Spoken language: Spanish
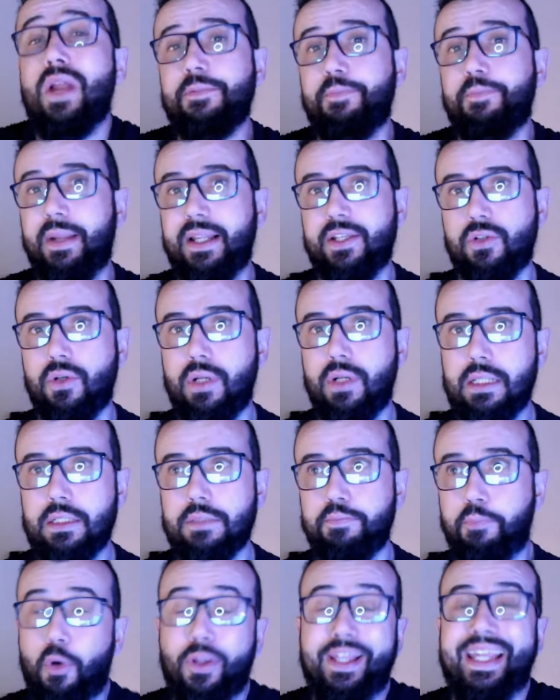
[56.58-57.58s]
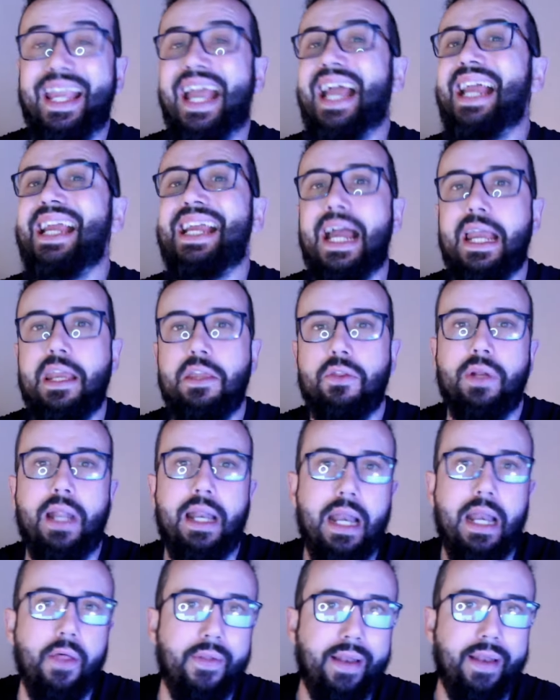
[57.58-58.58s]
personas, porque han caído en
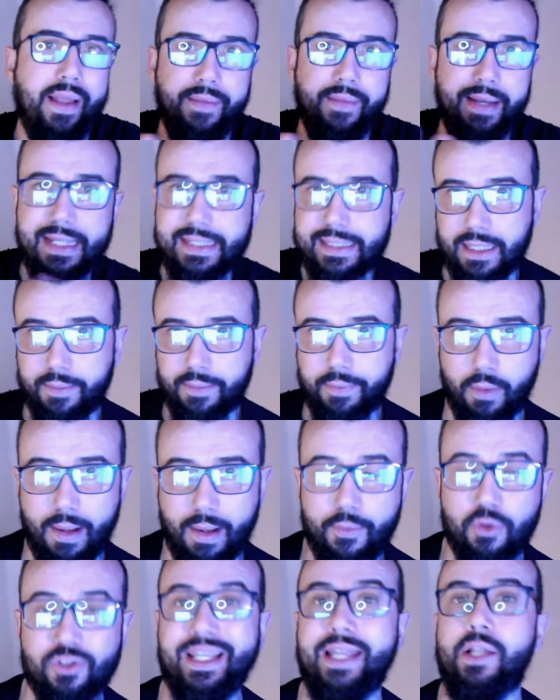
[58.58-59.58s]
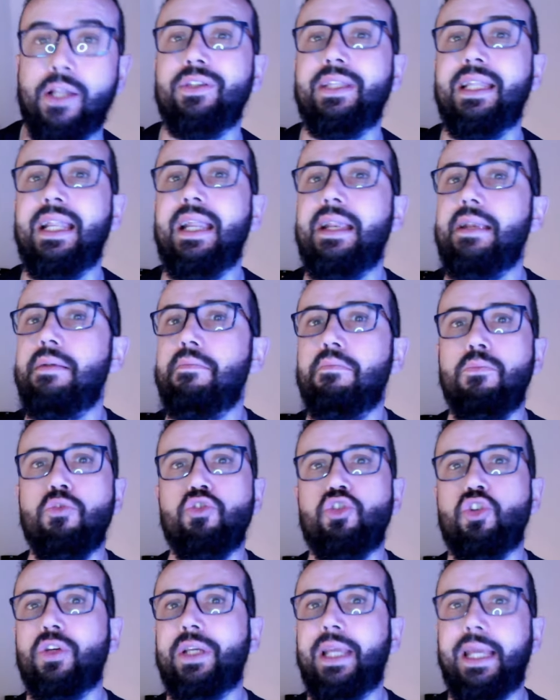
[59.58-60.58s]
el lado de la derecha, pero vamos, que no tienen
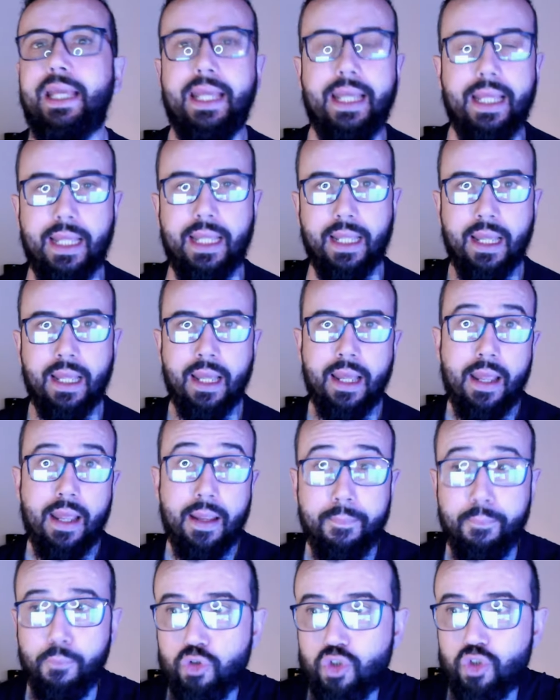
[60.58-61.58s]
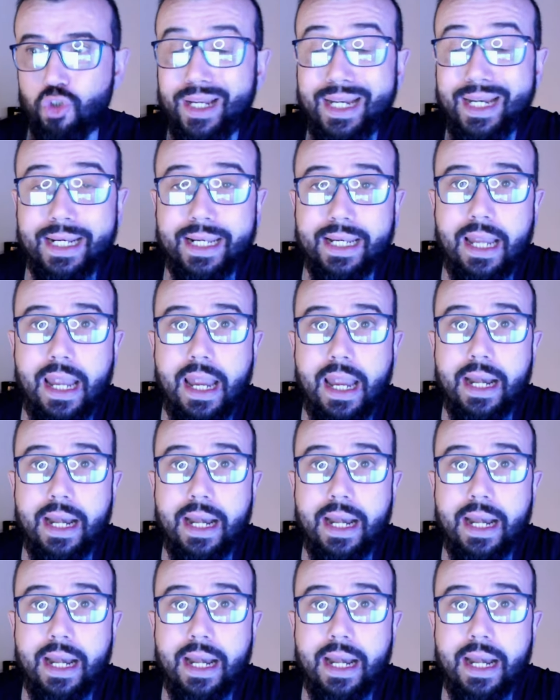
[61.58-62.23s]
mucho que, mucho que eh,